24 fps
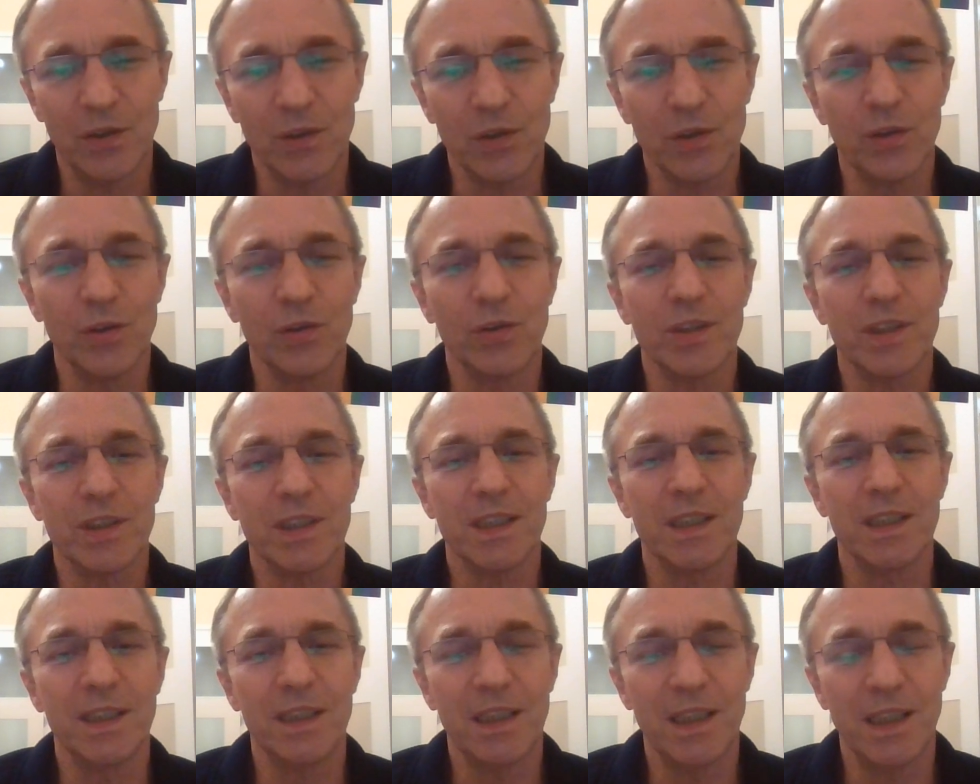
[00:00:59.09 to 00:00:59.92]

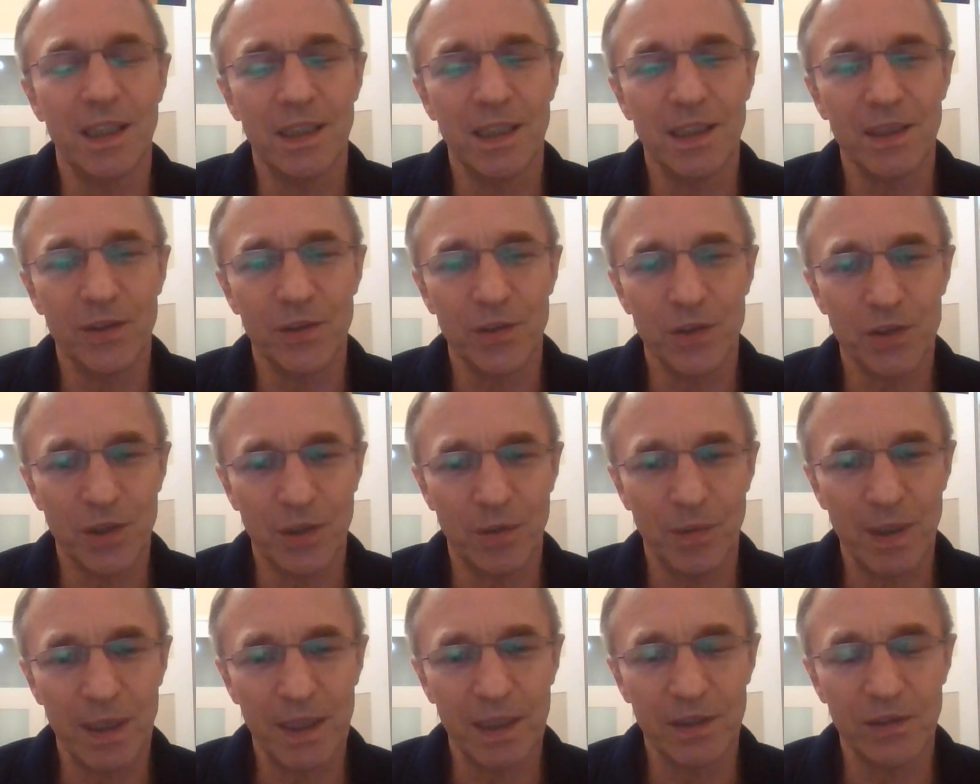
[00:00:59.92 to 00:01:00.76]
ortodoksyjna
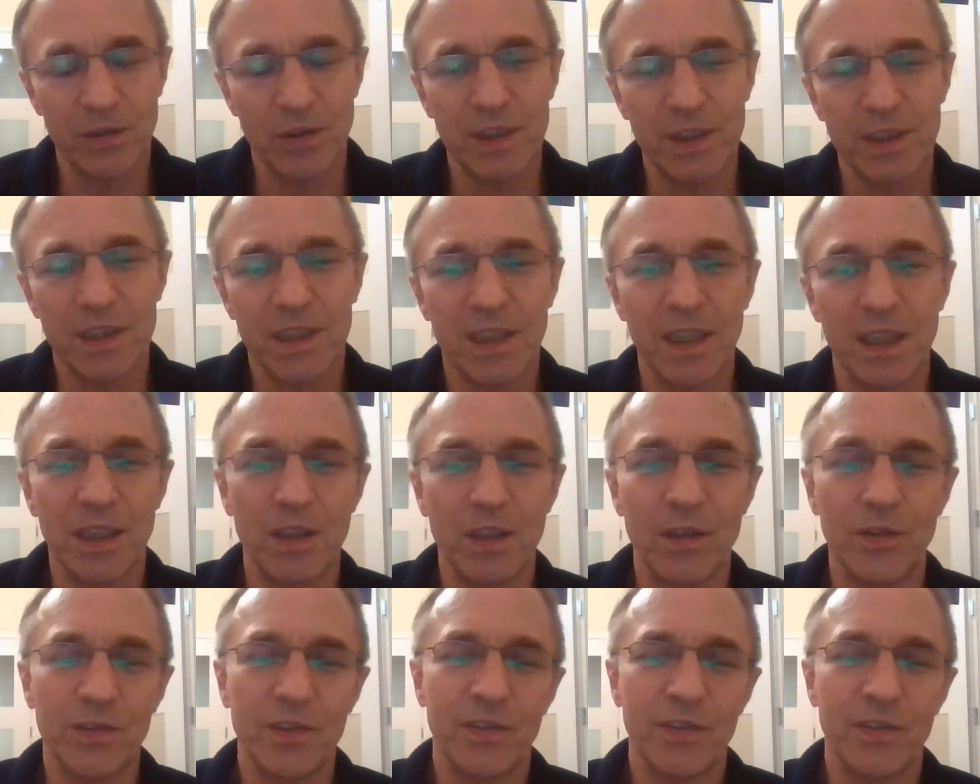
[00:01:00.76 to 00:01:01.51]
Kościoła katolickiego